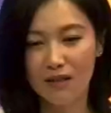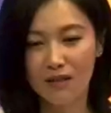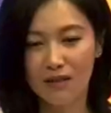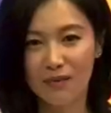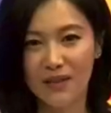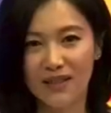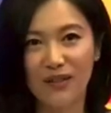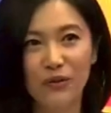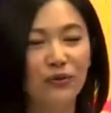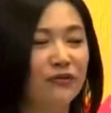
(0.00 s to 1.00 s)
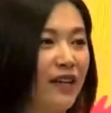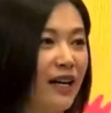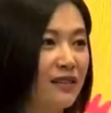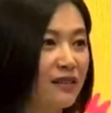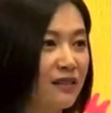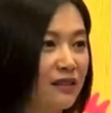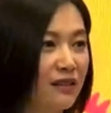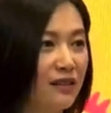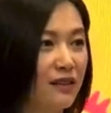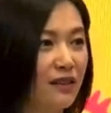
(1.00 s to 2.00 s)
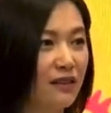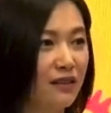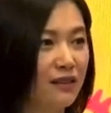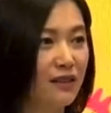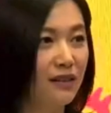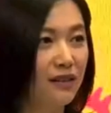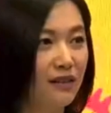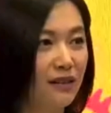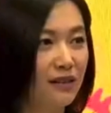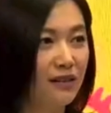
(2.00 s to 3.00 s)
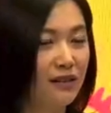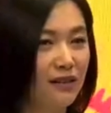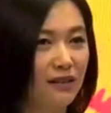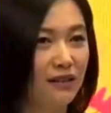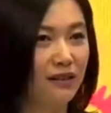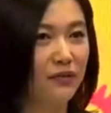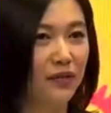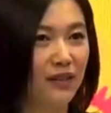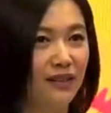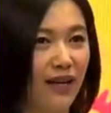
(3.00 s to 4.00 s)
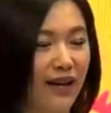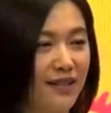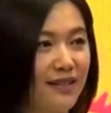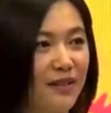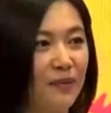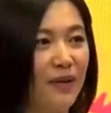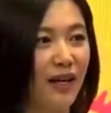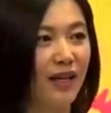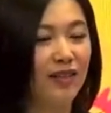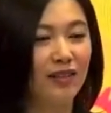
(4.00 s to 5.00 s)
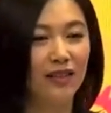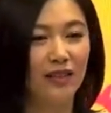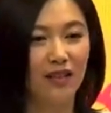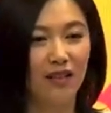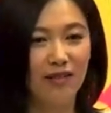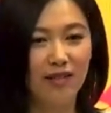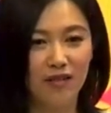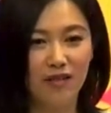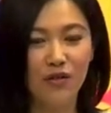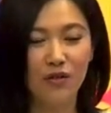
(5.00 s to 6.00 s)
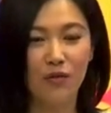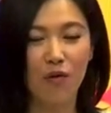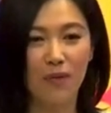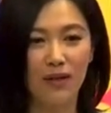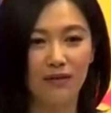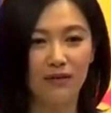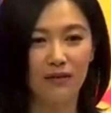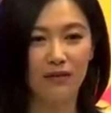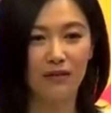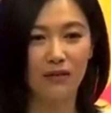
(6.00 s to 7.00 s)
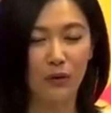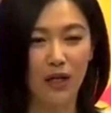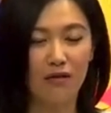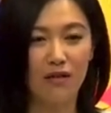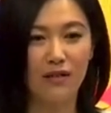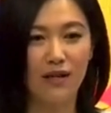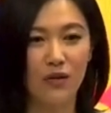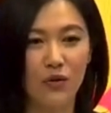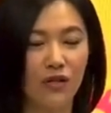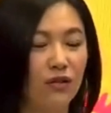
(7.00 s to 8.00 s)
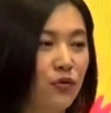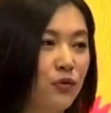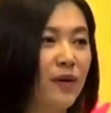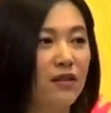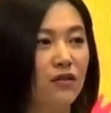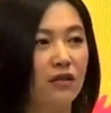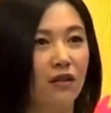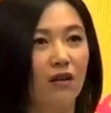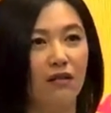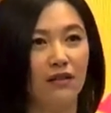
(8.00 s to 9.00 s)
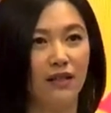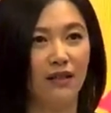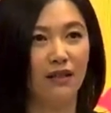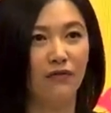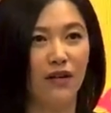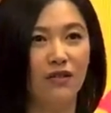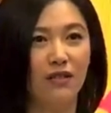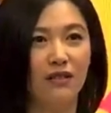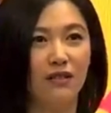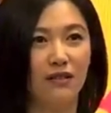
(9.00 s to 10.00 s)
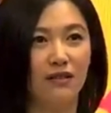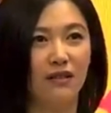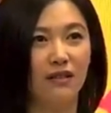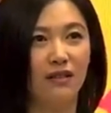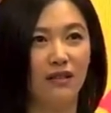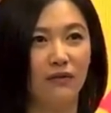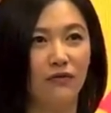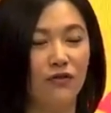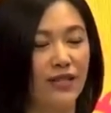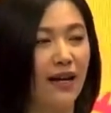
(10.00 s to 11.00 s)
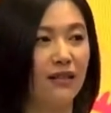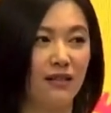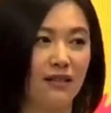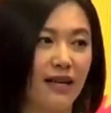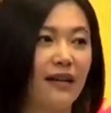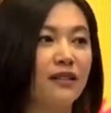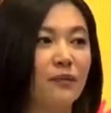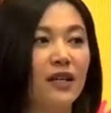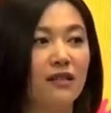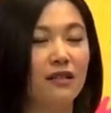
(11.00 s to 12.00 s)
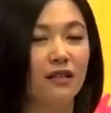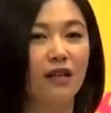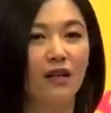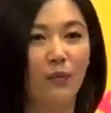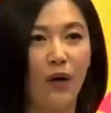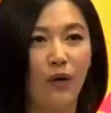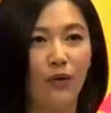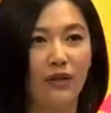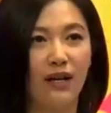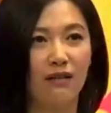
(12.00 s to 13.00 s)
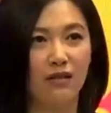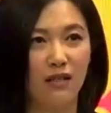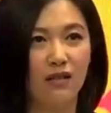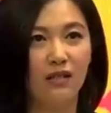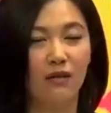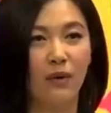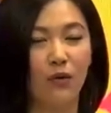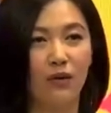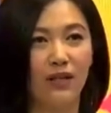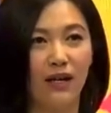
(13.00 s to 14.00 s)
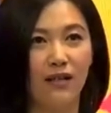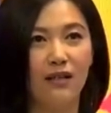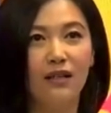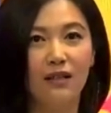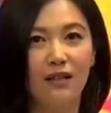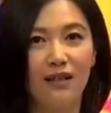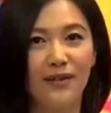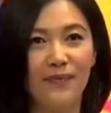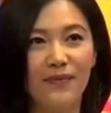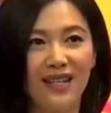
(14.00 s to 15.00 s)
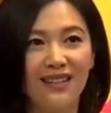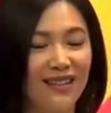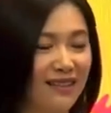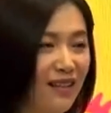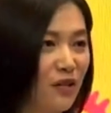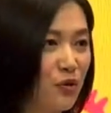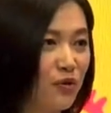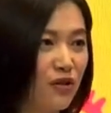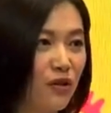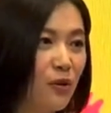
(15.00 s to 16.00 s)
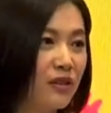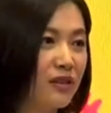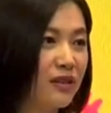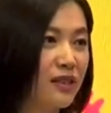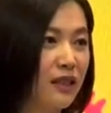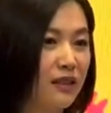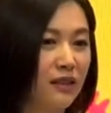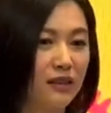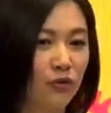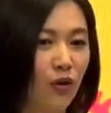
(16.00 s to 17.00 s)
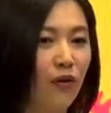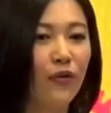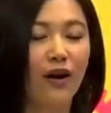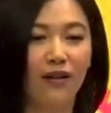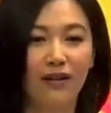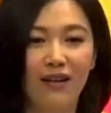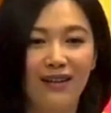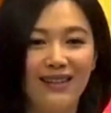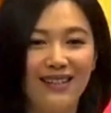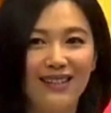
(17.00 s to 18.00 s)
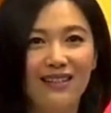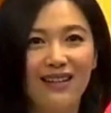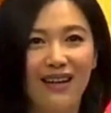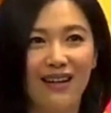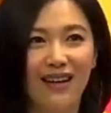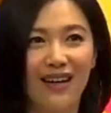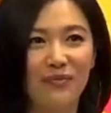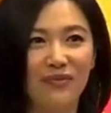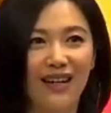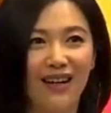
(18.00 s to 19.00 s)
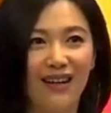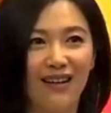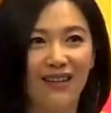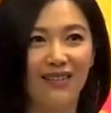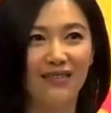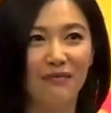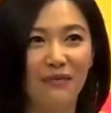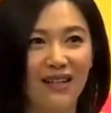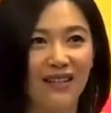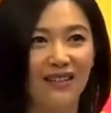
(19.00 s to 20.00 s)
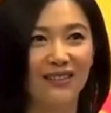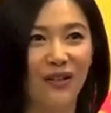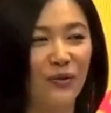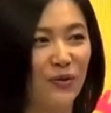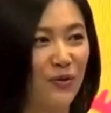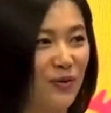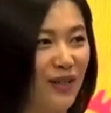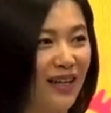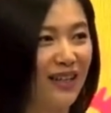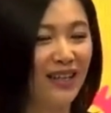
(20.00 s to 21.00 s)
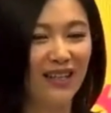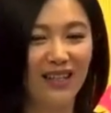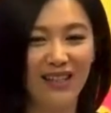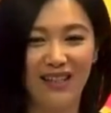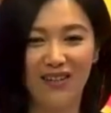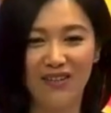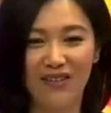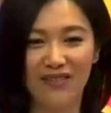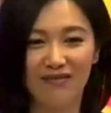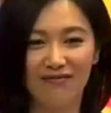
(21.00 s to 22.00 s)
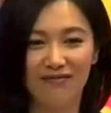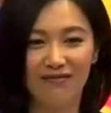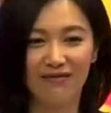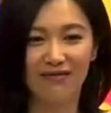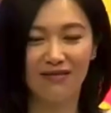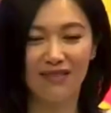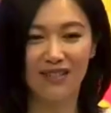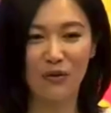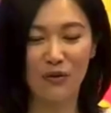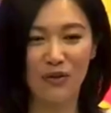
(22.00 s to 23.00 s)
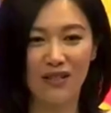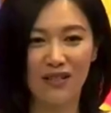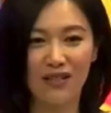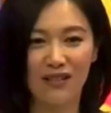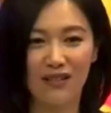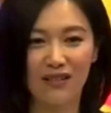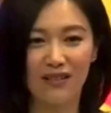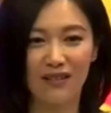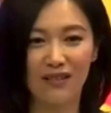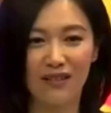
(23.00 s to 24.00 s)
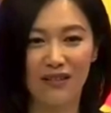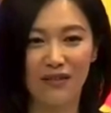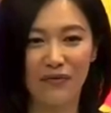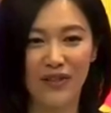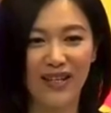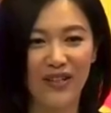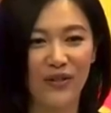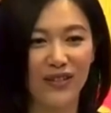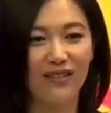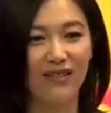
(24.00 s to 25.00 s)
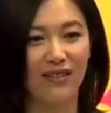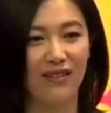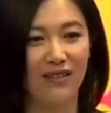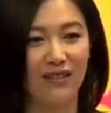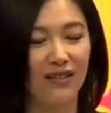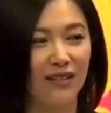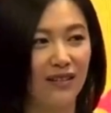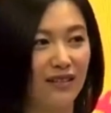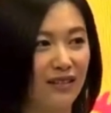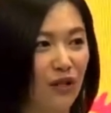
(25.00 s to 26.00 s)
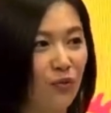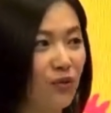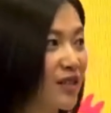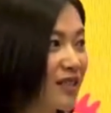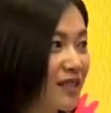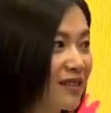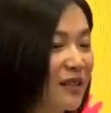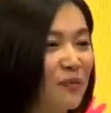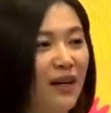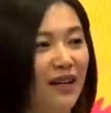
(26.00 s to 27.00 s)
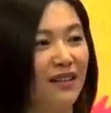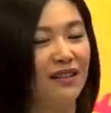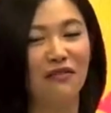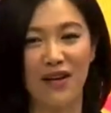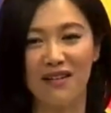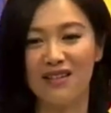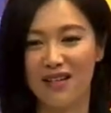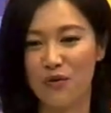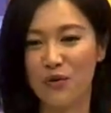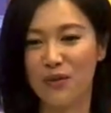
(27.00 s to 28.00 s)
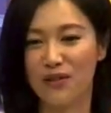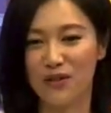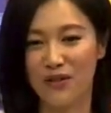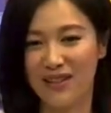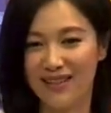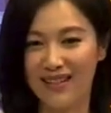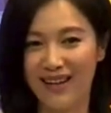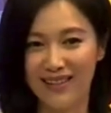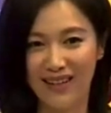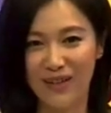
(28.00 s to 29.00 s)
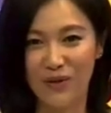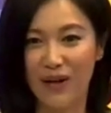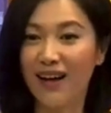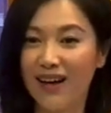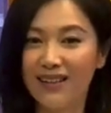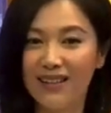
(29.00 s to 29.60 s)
是比较突发的一个一个一份爱情吧。而且其实我们当时在设计剧本的时候，也给亦凡设计了其实挺复杂的一个家庭背景，包括他的身世，包括他嗯在电影当中生活的一些状况。但现在还不太好马上透露出来。然后我觉得是。非常有意思的一个一个人物的设定吧。然后一凡接到剧本的时候也吓一跳，说啊，